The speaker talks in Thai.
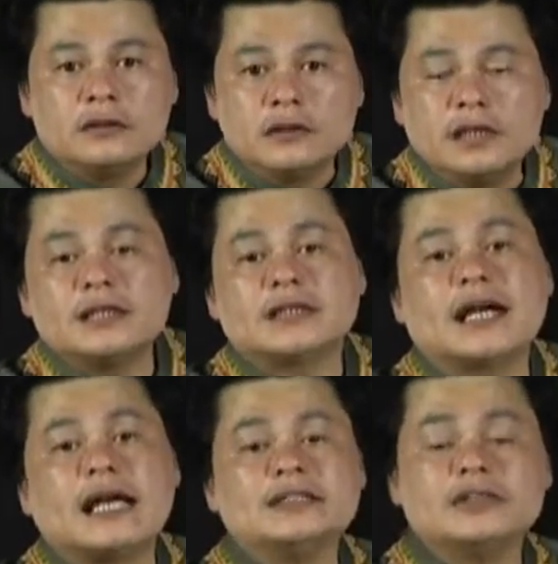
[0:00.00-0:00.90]
หรือข้าราช
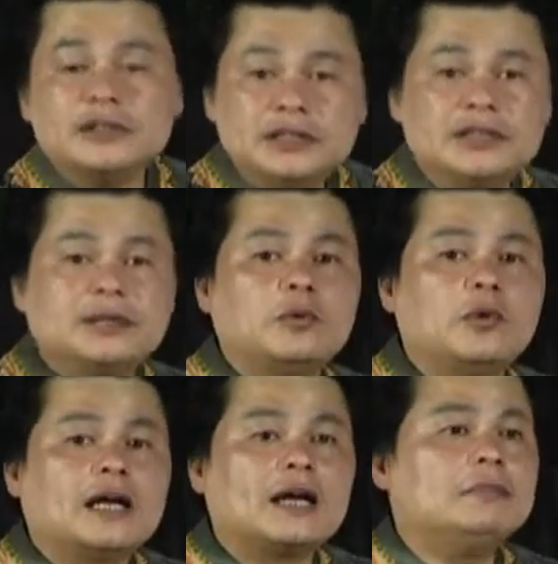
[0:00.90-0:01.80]
การเจ้าหน้าที่ตำ
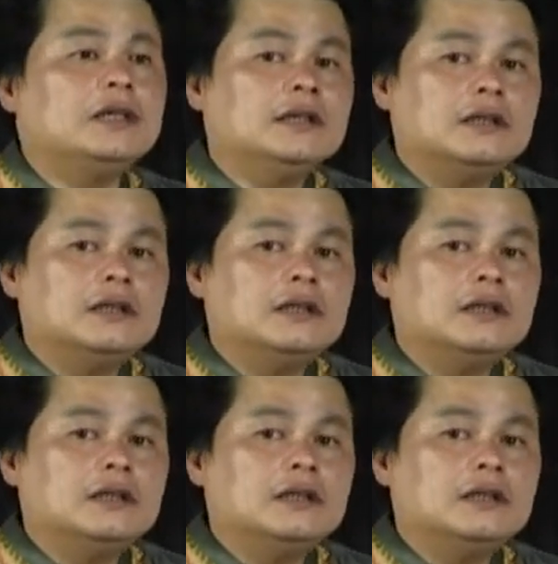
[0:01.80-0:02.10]
รวจนะครับ